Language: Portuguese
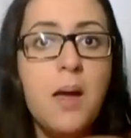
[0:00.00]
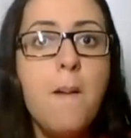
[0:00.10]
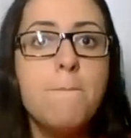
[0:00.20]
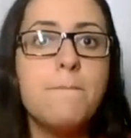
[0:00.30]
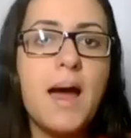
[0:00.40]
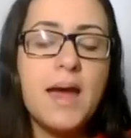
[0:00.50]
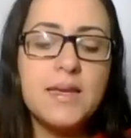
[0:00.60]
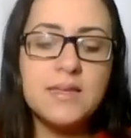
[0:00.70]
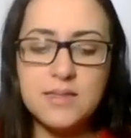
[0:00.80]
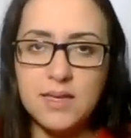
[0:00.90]

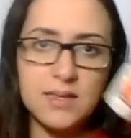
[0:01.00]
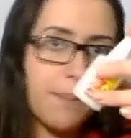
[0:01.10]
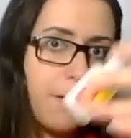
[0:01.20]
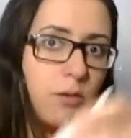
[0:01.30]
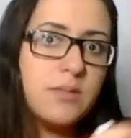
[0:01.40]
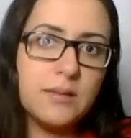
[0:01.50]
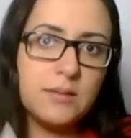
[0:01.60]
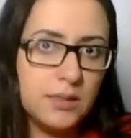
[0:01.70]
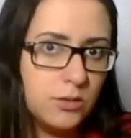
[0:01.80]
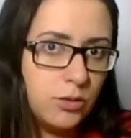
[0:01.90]
mas e dá para usar
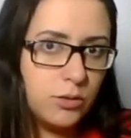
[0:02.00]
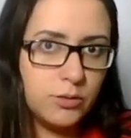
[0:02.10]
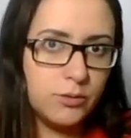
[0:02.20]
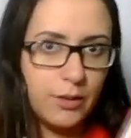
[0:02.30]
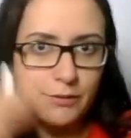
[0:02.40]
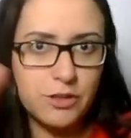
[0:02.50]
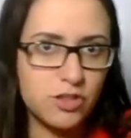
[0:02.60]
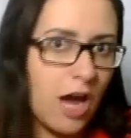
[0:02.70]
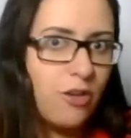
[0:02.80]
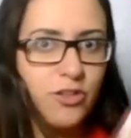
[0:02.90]
tanto na
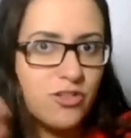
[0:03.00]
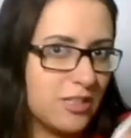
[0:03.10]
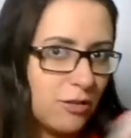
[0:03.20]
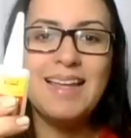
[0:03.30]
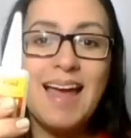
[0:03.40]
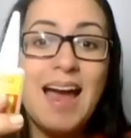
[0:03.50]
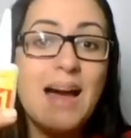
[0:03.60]
vertical, na horizontal toda.